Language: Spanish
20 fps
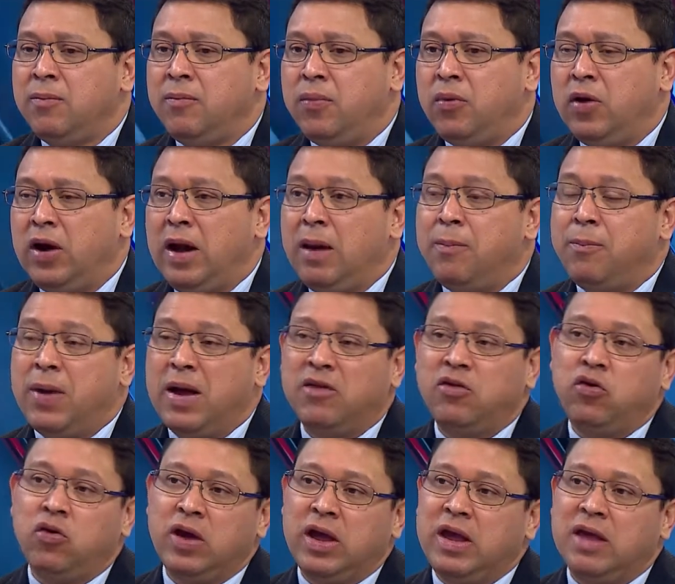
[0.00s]
por el
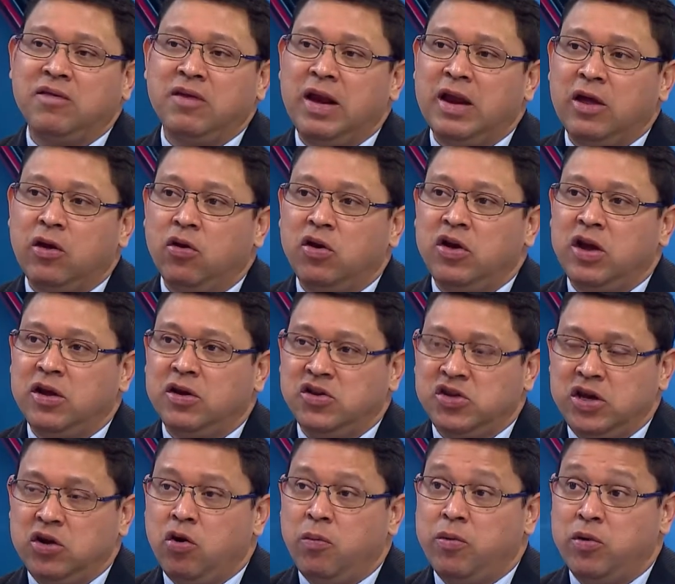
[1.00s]
espacio que ya se le quedó
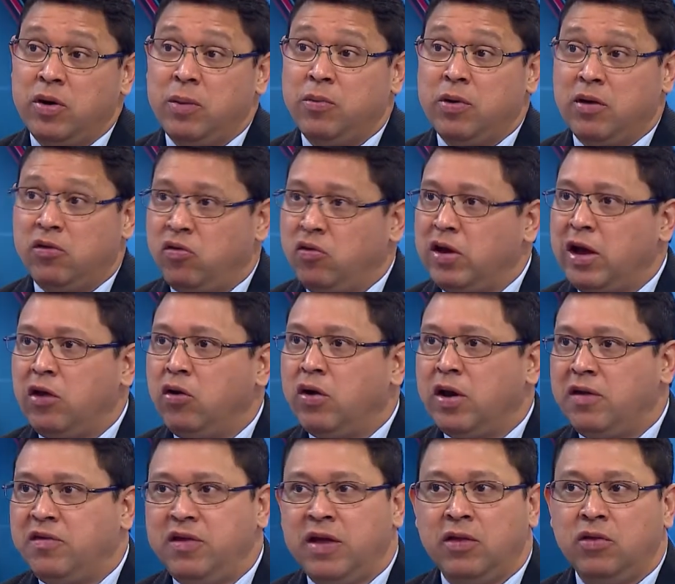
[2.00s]
chico por una población que ha ido
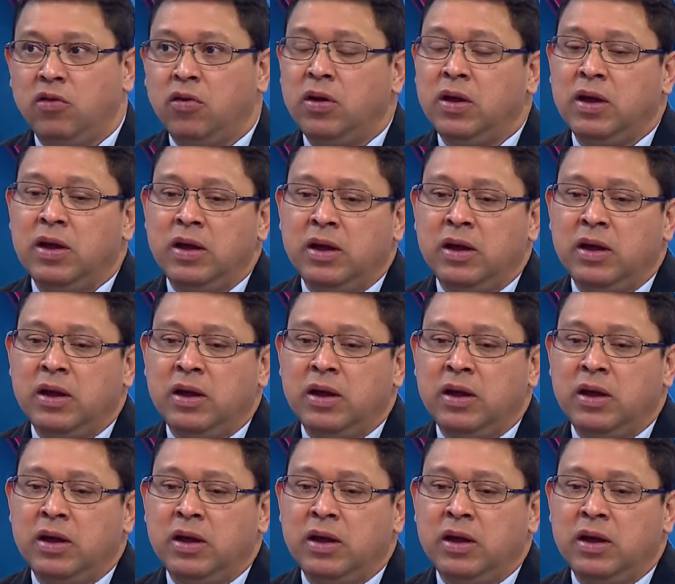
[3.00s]
creciendo.